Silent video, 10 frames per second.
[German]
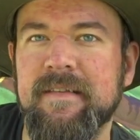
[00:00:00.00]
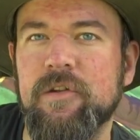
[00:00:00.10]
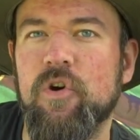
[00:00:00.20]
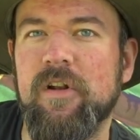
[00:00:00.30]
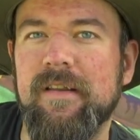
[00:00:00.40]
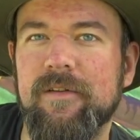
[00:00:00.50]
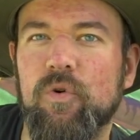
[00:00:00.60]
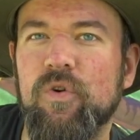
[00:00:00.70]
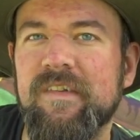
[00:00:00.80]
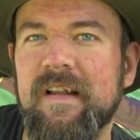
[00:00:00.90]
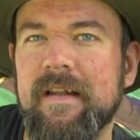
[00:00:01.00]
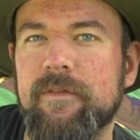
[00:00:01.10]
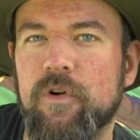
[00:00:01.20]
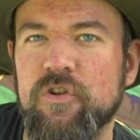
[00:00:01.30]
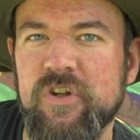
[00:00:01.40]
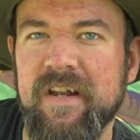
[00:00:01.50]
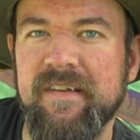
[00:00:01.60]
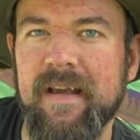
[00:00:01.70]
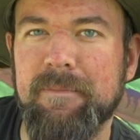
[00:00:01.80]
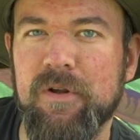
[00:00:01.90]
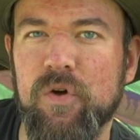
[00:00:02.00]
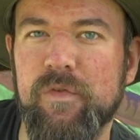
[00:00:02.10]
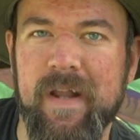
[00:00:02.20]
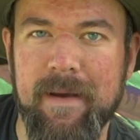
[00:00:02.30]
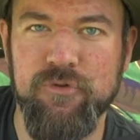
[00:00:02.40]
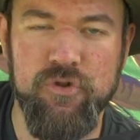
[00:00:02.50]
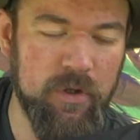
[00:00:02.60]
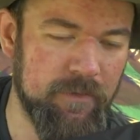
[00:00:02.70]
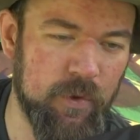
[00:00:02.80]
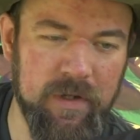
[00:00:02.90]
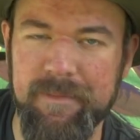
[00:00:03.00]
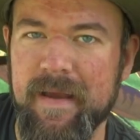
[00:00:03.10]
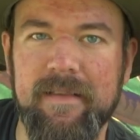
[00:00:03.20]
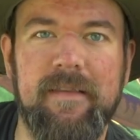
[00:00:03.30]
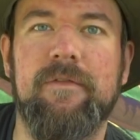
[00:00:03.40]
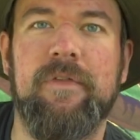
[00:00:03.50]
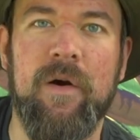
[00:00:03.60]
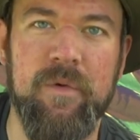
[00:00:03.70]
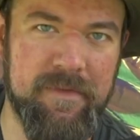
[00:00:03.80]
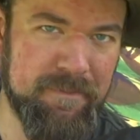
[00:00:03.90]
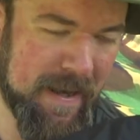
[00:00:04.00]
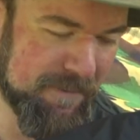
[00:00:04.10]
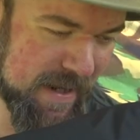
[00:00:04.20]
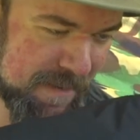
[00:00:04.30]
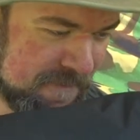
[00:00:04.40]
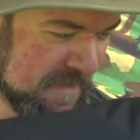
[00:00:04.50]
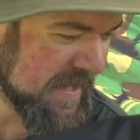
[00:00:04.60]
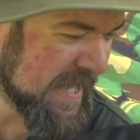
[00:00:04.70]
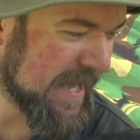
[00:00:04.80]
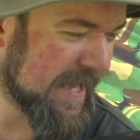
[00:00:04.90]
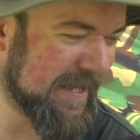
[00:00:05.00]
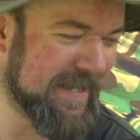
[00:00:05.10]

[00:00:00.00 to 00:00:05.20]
den nördlichen Kungsläden vollständig abgelaufen, am Stück wohlgemerkt. Die Frau ist plemplem. Äh,